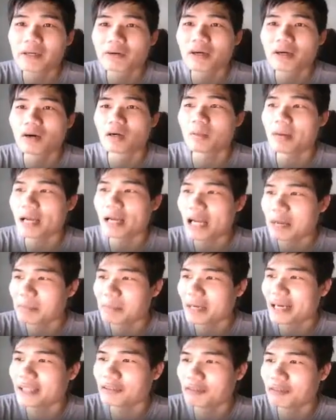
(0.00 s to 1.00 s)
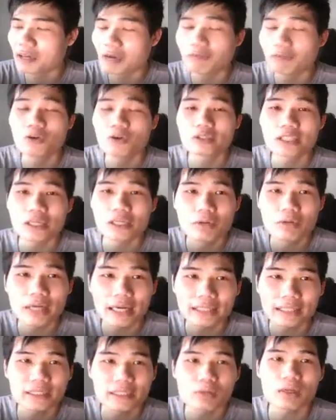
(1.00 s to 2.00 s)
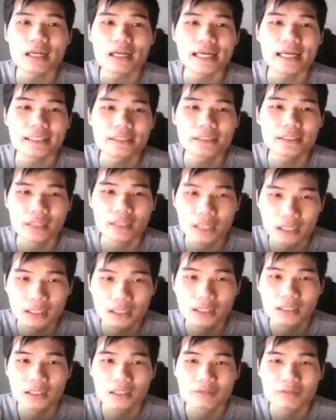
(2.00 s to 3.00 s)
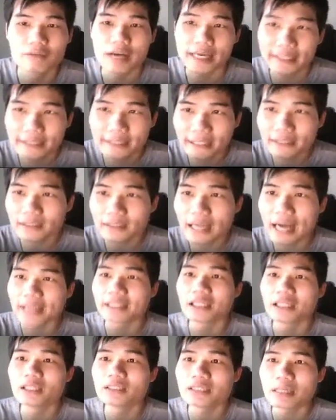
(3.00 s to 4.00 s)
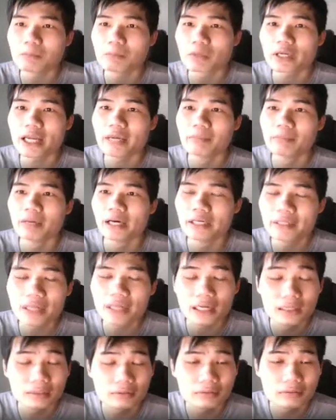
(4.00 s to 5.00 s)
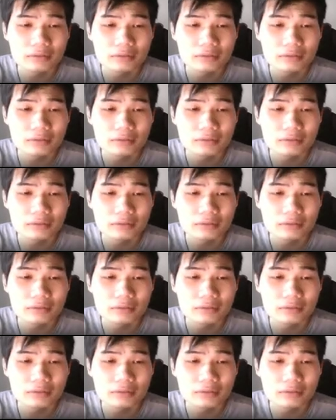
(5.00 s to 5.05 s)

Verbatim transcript: yêu cầu các bạn làm bài này trong vòng năm phút, xong rồi anh sẽ quay lại anh sửa và anh sẽ cải tiến ra một cái đề mới nữa.